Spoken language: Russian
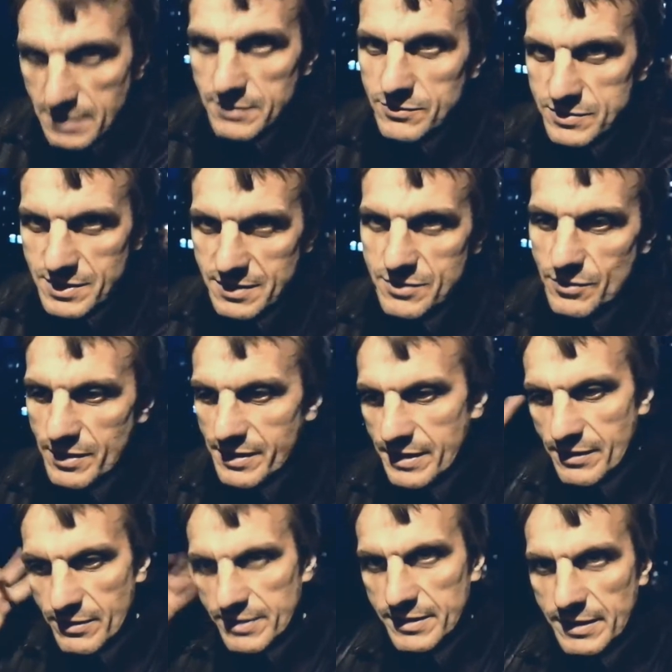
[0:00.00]
ну, с одной
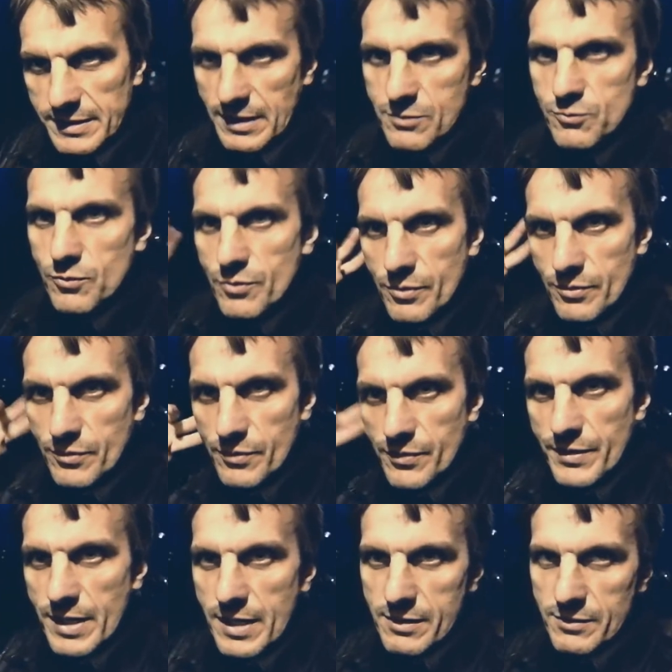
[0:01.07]
на, на такую,
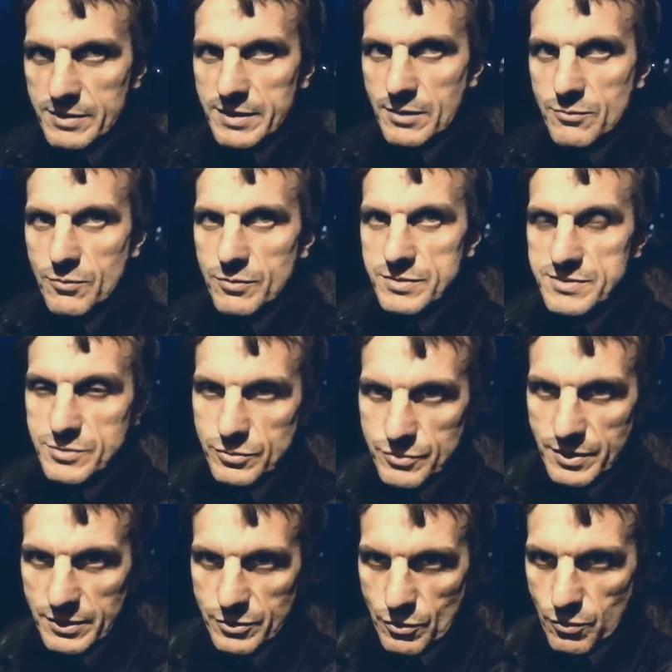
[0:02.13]
на вот такую,
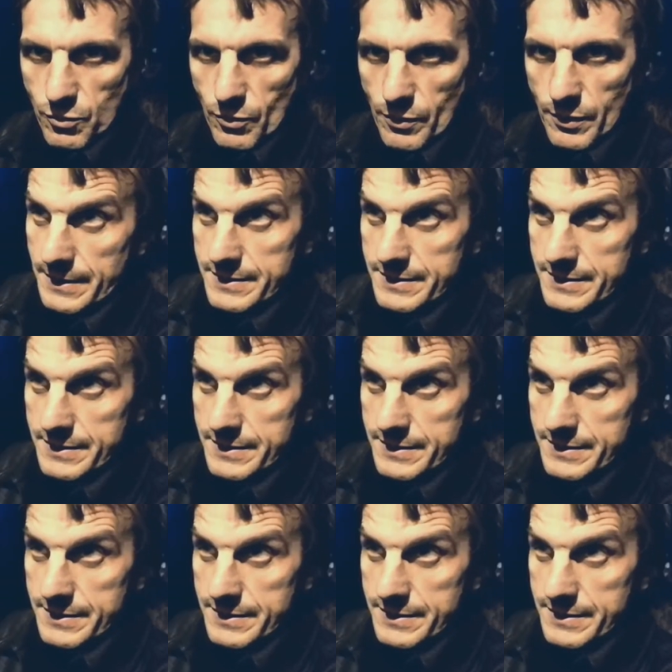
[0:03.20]
на другую.